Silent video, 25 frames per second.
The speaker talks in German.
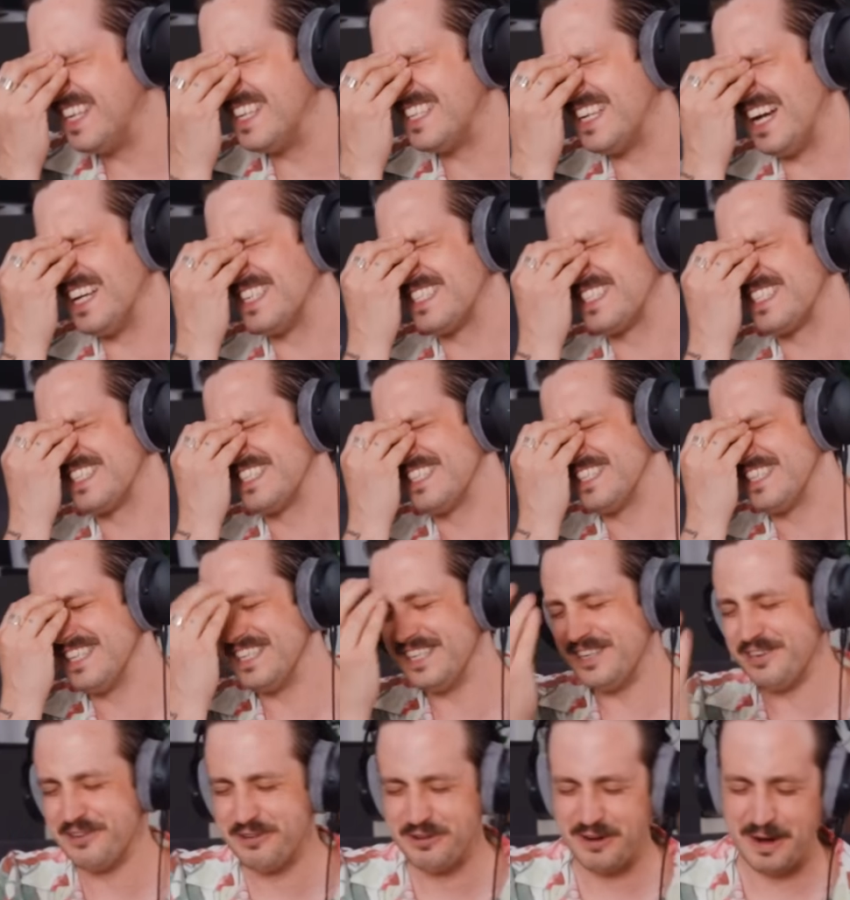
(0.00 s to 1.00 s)
das
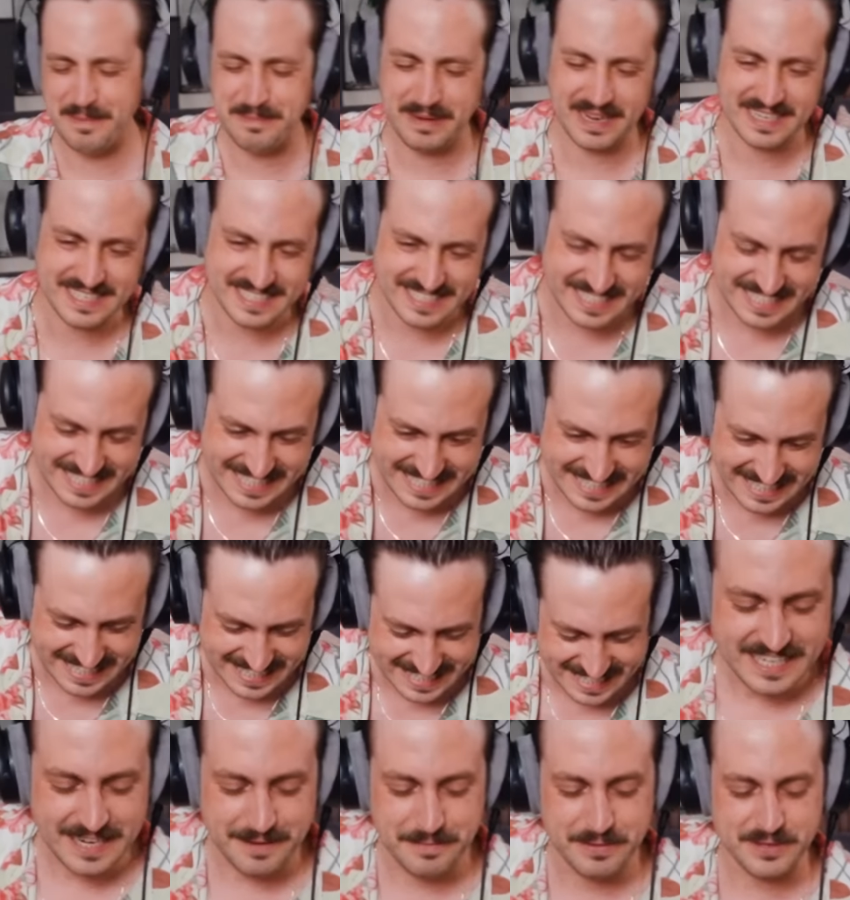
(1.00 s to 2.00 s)
nur
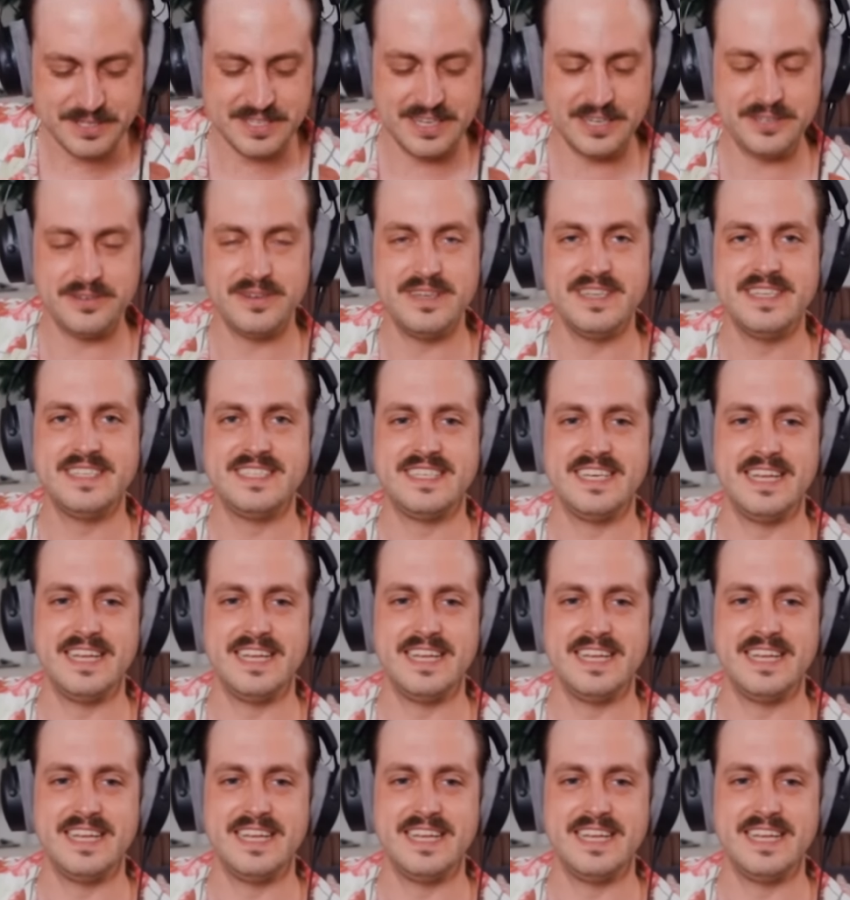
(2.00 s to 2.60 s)
passieren. Da muss natürlich